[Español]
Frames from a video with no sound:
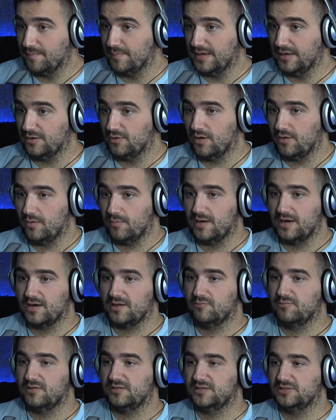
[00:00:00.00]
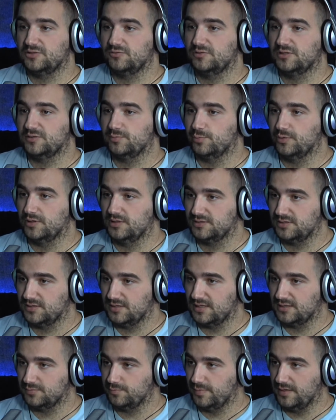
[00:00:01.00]
pero marca un antes y un después
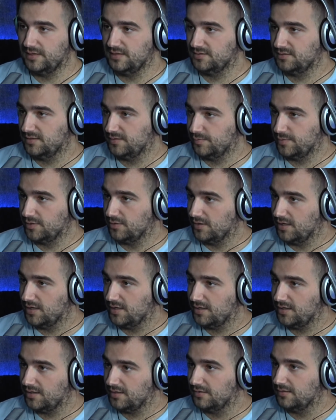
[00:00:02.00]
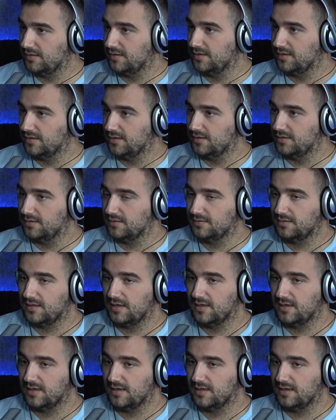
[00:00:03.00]
en las pelis de espionaje y de,